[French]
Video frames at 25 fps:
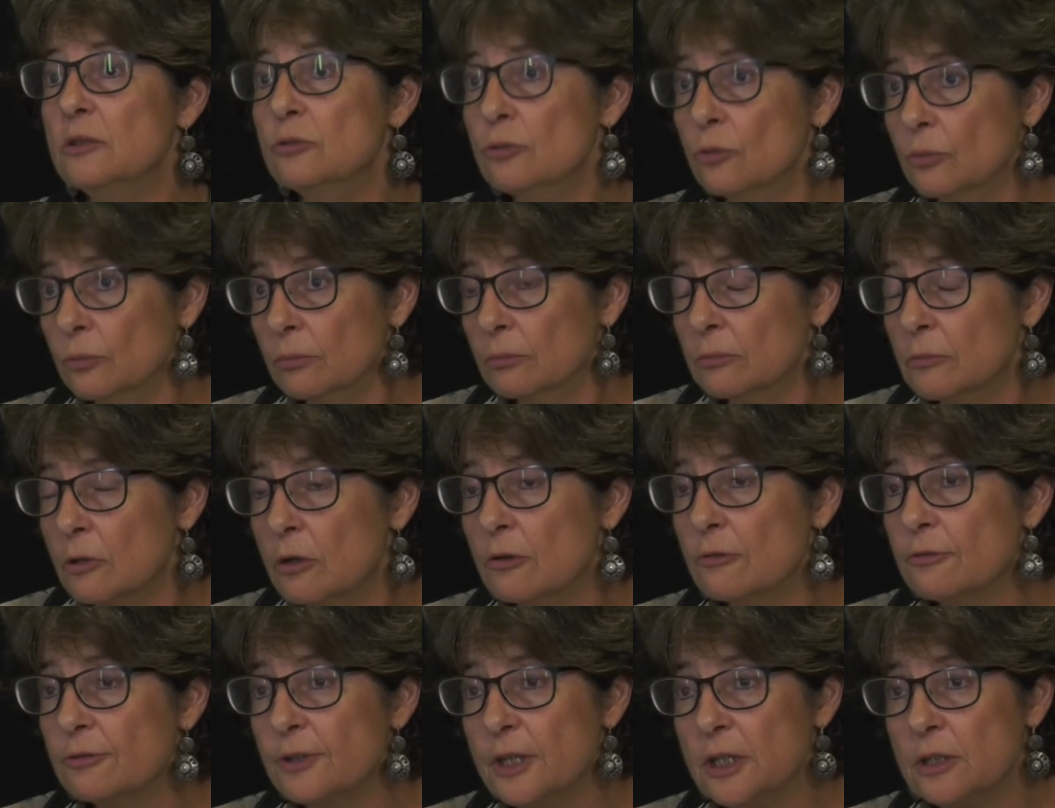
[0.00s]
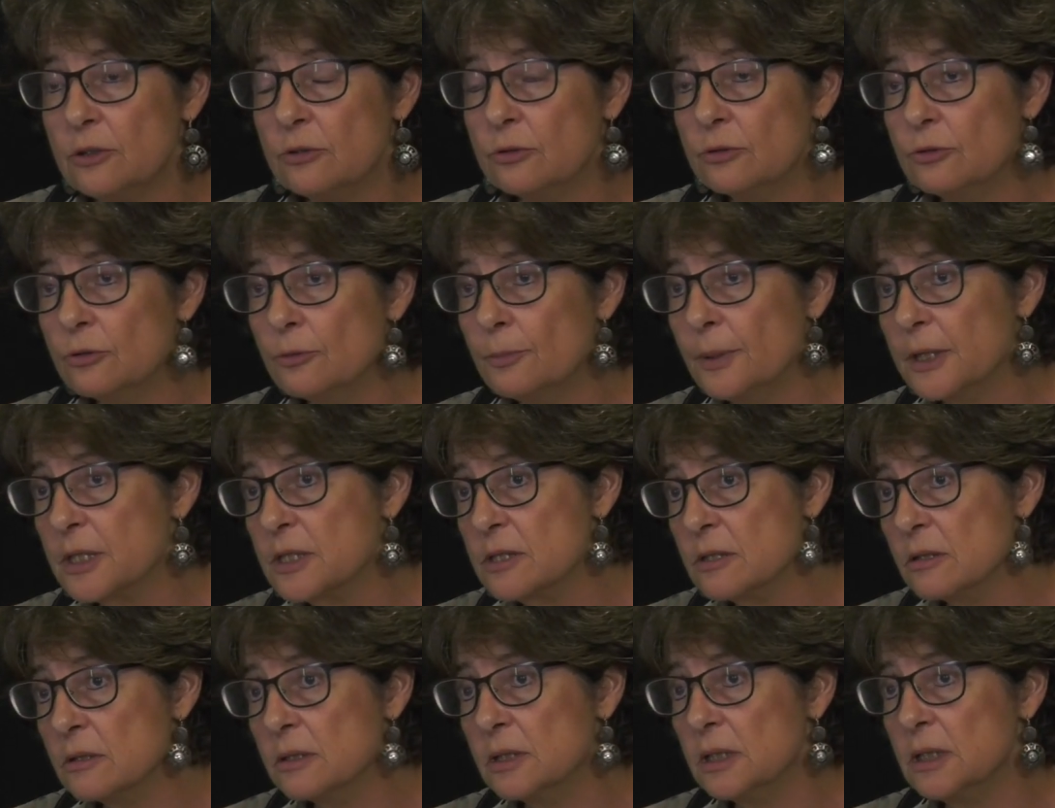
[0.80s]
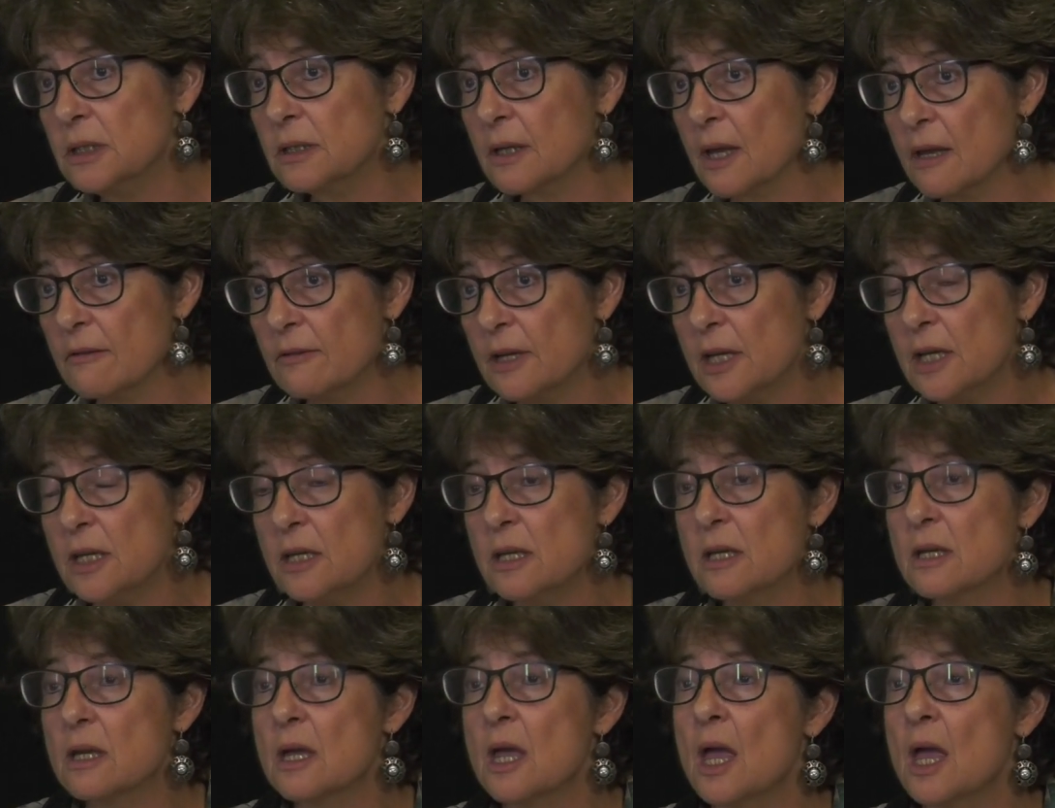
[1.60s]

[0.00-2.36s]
noms en fait de personnes qui travaillent